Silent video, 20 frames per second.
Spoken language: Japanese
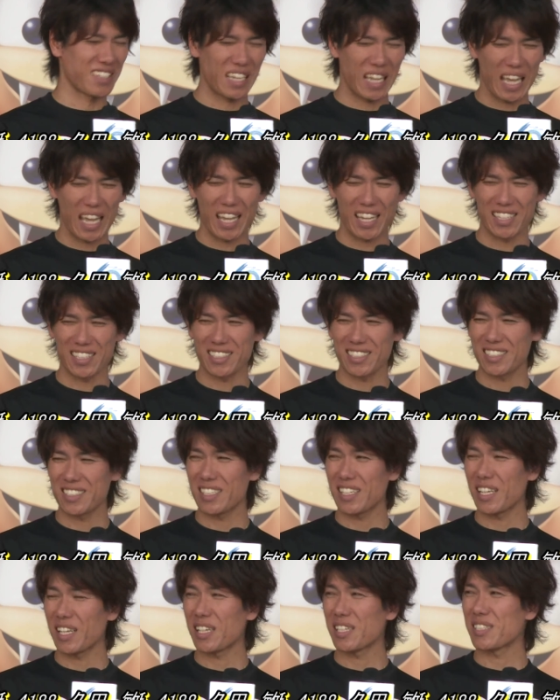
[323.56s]
なるほど、
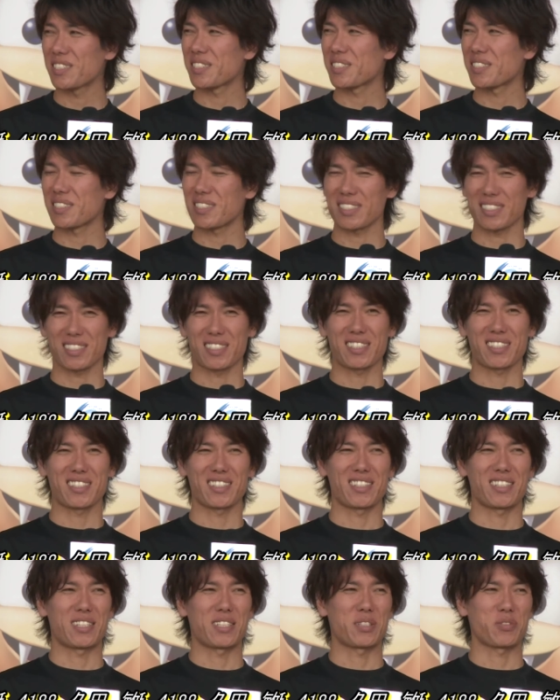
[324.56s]
はい
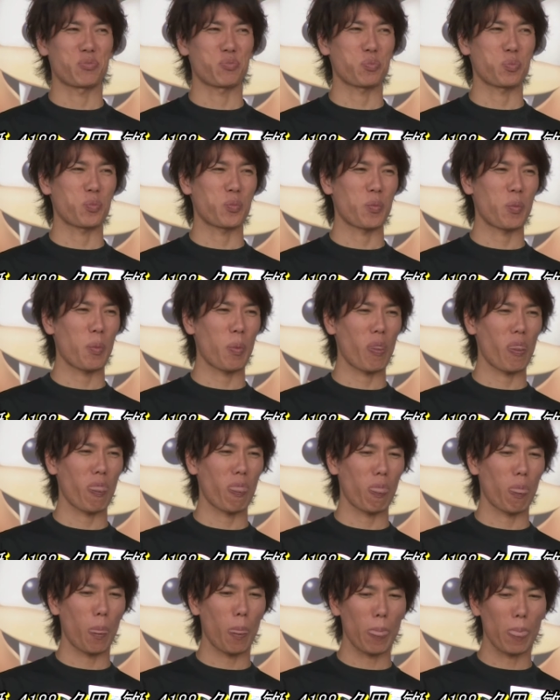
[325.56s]
あメモリアルも惜しかっ
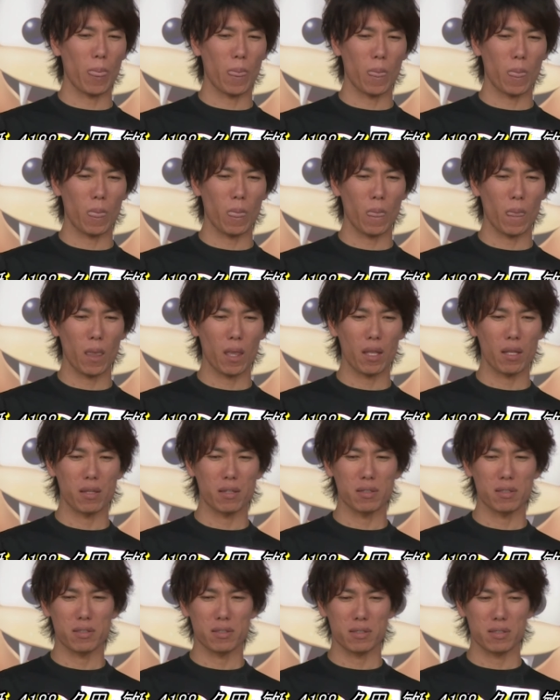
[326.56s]
たですねでもあと1人
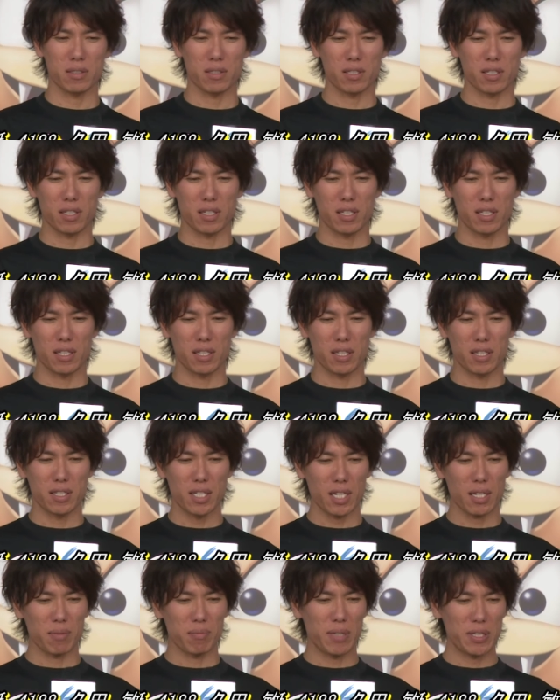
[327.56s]
でしたねい
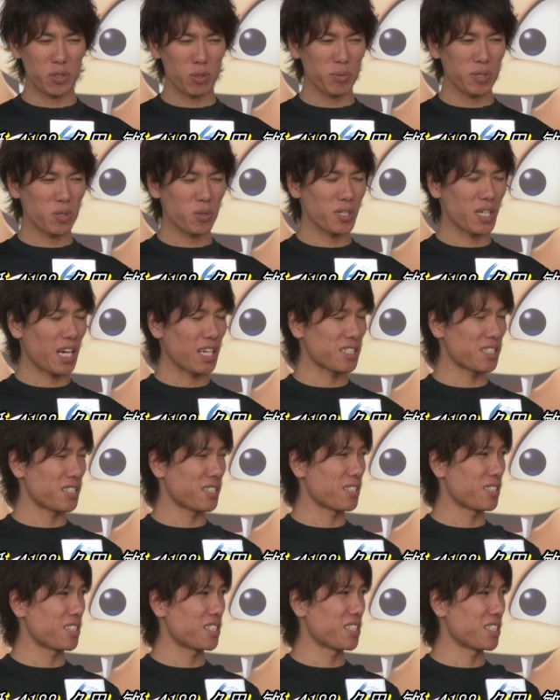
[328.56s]
や、まあ、予備5位発
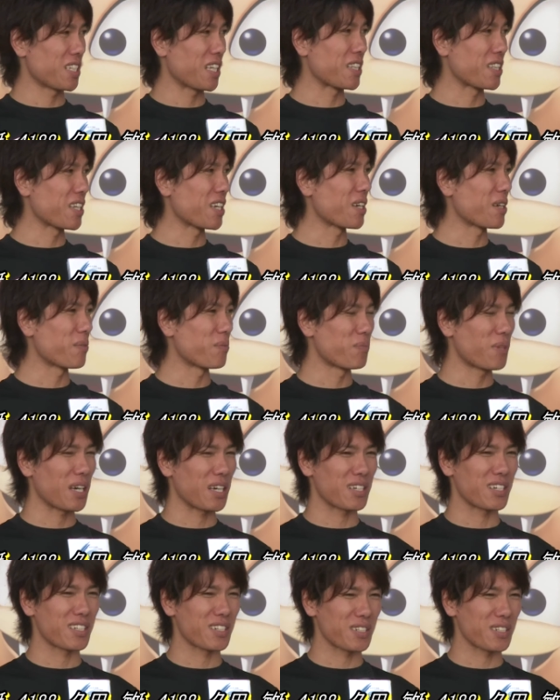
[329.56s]
進なんで、えーまあ、